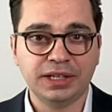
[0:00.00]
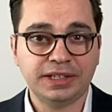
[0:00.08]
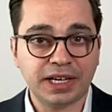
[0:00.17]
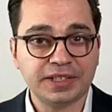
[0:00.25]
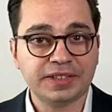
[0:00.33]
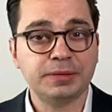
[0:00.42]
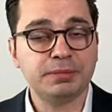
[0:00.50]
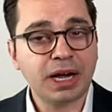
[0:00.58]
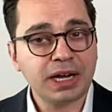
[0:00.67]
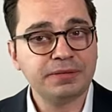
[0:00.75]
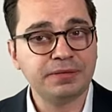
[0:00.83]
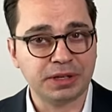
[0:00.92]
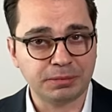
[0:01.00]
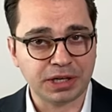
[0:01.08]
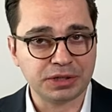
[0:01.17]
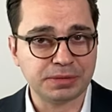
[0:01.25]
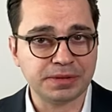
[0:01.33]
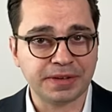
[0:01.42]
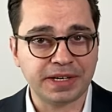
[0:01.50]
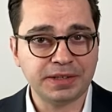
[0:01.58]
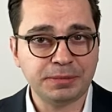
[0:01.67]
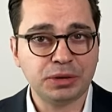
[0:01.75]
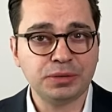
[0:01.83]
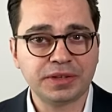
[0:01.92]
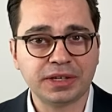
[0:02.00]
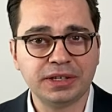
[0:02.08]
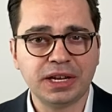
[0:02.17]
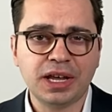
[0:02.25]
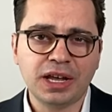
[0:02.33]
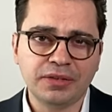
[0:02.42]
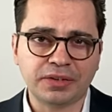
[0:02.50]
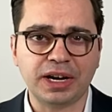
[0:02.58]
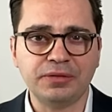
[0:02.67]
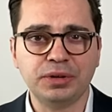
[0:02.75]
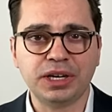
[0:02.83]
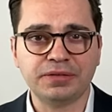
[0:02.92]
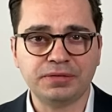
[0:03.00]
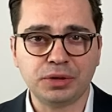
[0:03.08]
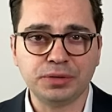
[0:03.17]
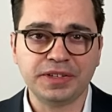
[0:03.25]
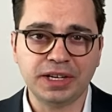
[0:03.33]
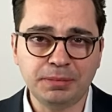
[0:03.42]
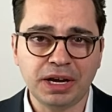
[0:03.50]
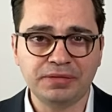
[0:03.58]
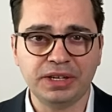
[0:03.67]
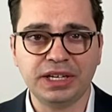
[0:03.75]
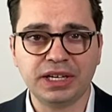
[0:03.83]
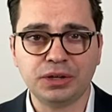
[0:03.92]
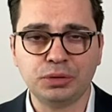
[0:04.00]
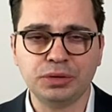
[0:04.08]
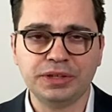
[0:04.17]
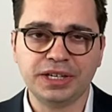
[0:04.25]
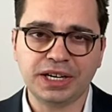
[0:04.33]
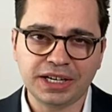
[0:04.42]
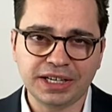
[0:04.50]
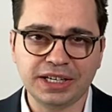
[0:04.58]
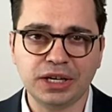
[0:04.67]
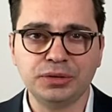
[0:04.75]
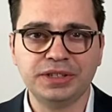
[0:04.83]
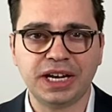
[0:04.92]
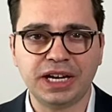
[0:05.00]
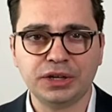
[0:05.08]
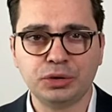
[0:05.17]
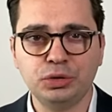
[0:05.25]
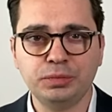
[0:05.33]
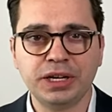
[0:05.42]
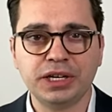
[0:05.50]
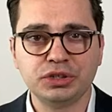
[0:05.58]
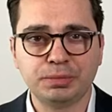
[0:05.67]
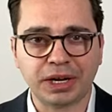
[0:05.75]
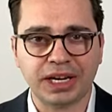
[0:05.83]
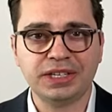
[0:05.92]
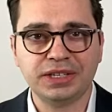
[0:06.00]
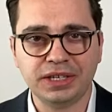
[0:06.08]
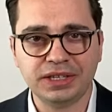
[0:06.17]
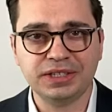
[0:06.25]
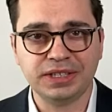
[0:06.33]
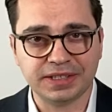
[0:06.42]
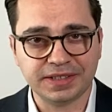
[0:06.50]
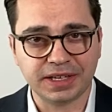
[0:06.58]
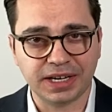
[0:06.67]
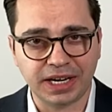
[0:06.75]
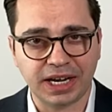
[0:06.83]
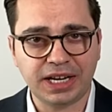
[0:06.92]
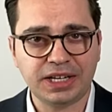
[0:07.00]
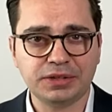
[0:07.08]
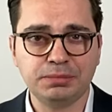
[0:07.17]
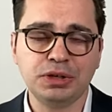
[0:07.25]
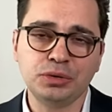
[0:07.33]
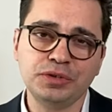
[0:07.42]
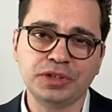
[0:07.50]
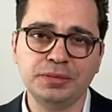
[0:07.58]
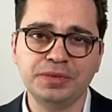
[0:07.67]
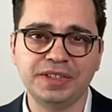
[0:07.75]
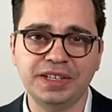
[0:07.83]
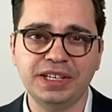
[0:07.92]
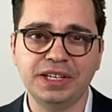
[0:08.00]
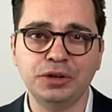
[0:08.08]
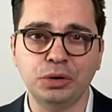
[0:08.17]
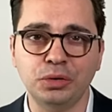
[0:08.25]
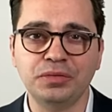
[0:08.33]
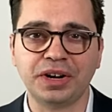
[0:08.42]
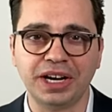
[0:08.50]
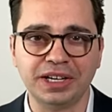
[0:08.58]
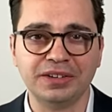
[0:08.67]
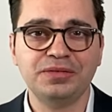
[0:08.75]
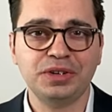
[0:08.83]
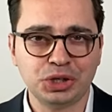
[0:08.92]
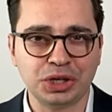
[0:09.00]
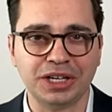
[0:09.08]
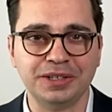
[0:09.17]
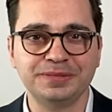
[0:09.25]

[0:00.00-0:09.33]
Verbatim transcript: Das machen wir beispielsweise mit unseren Frankfurter Fonds immer wieder und ja, genau darüber spreche ich jetzt gleich mit unserem CEO Frank Fischer.